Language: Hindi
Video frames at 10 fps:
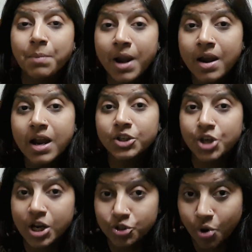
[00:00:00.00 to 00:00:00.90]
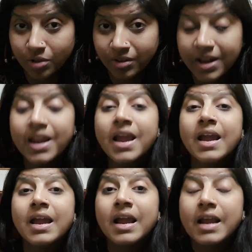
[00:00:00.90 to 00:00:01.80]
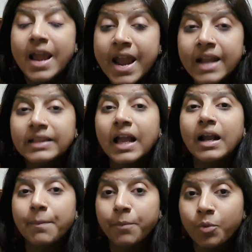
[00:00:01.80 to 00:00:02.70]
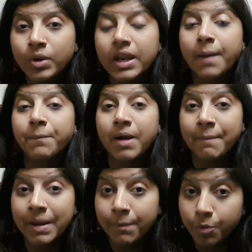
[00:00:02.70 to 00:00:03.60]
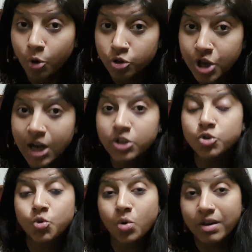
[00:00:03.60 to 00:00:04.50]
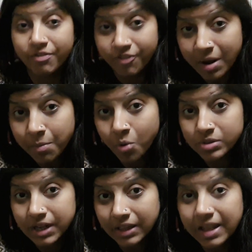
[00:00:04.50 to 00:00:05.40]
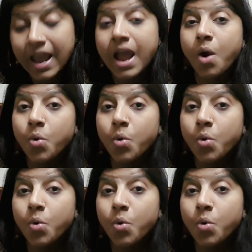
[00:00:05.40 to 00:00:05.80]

प्रियंका चय चौधरी एकता कपूर के अपकमिंग प्रोजेक्ट जो कि फिल्म हो सकती है